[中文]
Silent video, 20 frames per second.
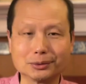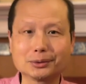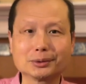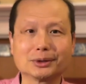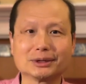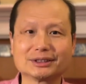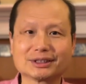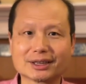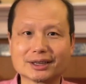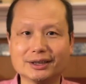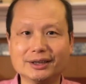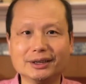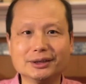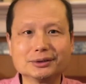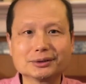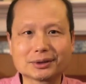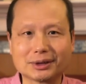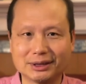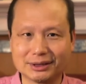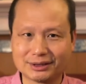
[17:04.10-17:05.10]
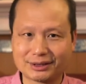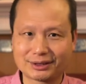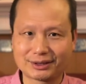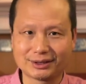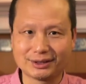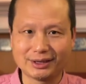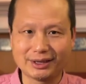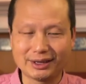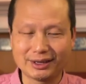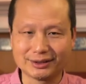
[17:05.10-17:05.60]
果这个临床
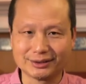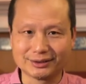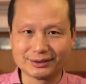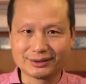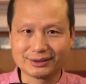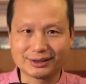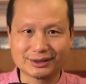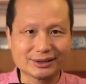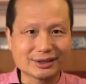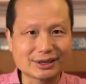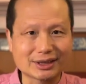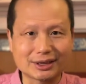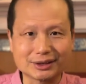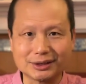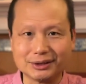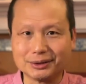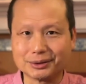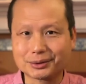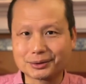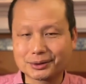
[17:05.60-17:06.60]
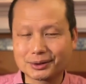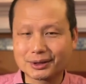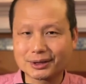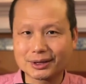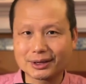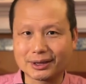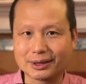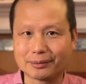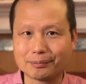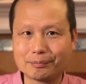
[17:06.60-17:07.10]
试验，像你说
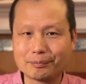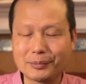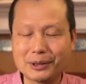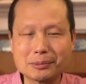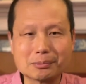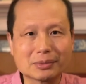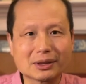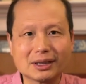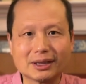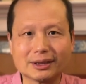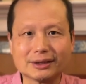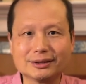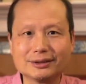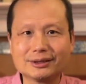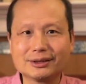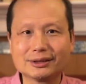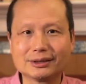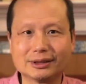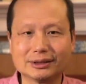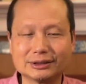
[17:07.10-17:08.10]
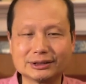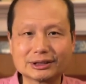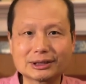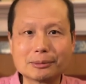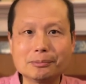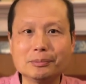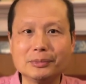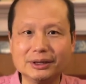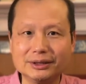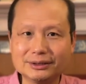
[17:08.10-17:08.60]
的，并不能证
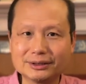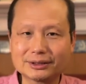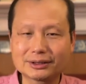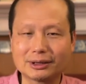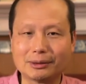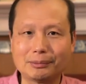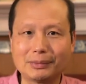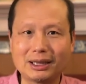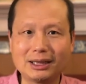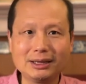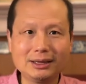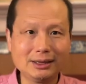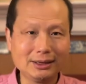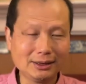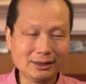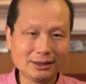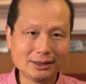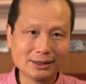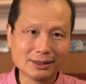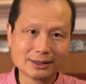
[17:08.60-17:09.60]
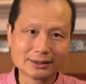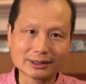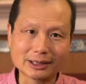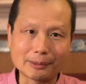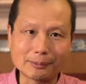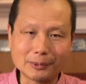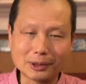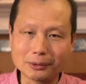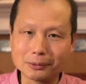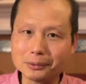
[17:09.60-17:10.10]
明什么，那
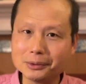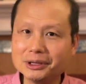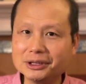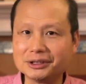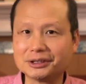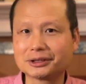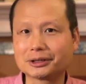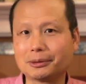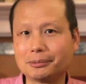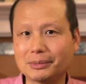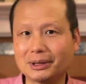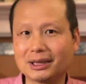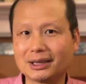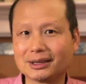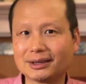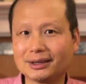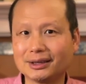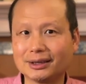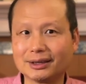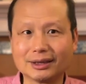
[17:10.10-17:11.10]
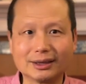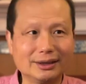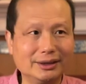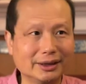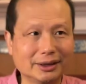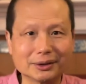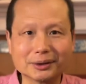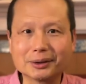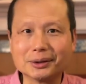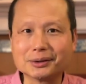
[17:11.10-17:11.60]
么为什么
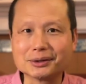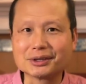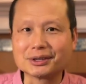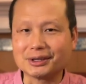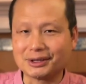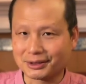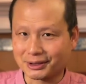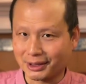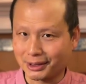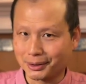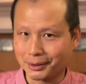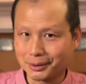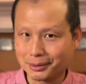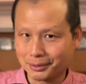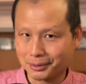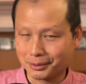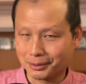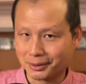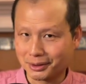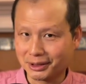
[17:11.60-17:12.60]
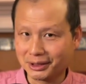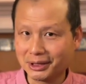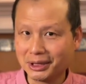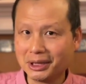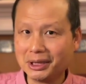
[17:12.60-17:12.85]
能够写成论文，